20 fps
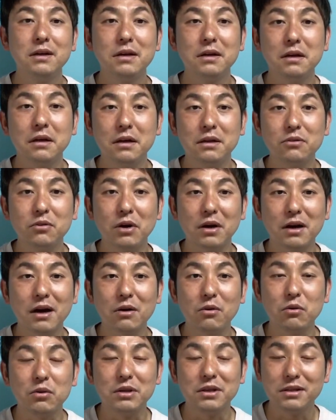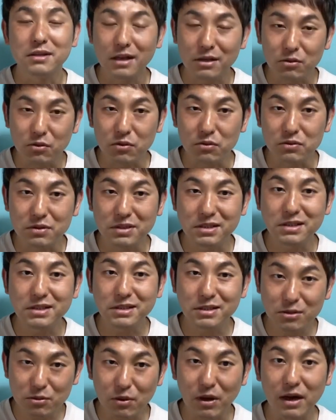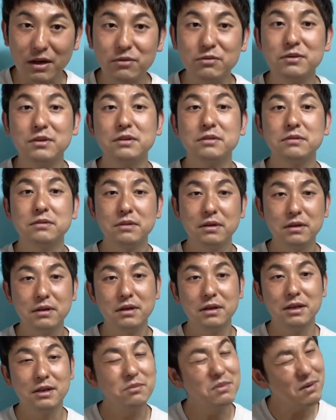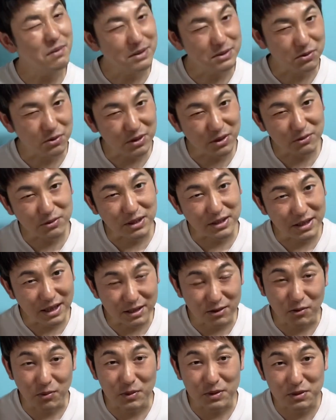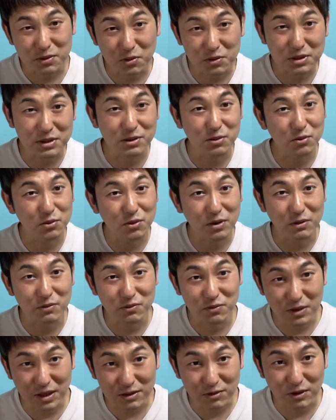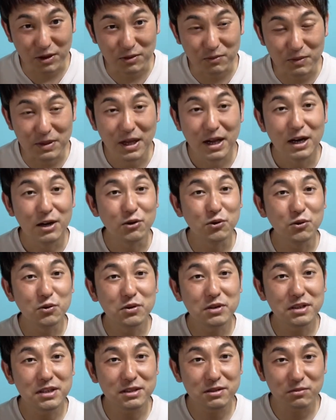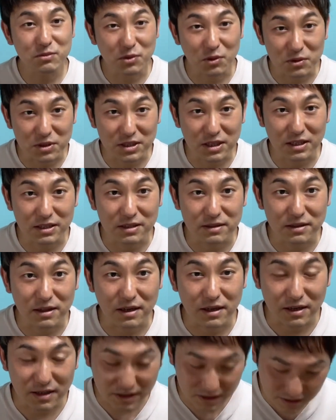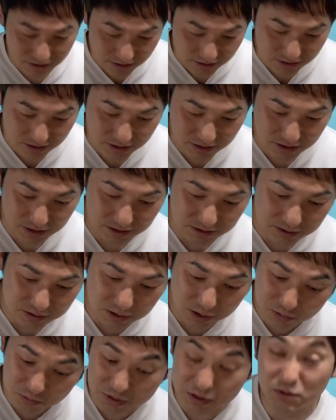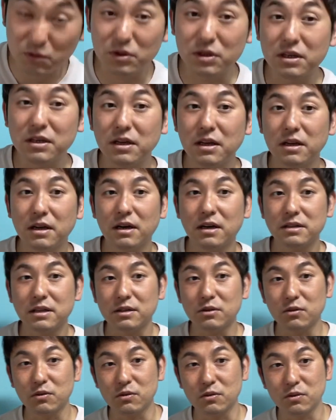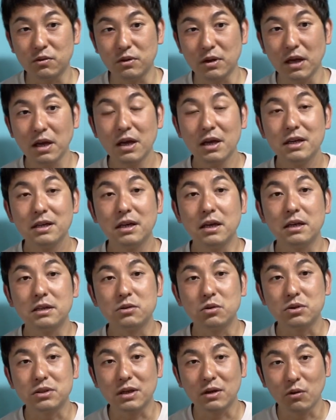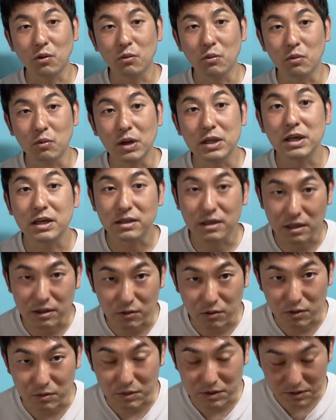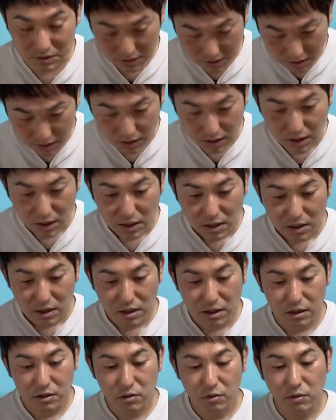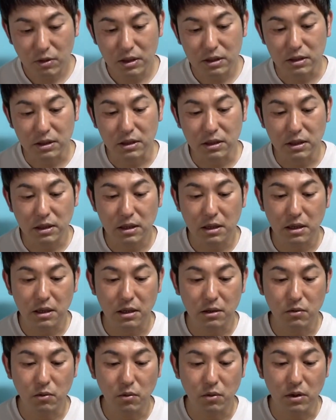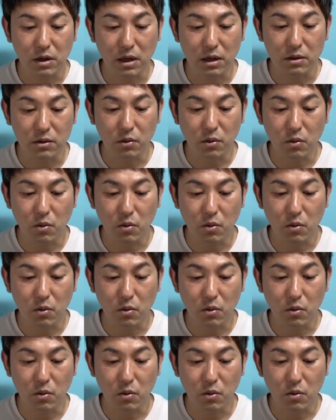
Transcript: えー、のが過去にいたという事実はあるんですね今はそんなことはないと思います正直そういうとこはフラットだとルッキズムの時代ですから、えー、ですけれども非常に綺麗な方ということで、えー、そちらの方も話題になっておりますはい、えー、というわけでね、えー、今回 5,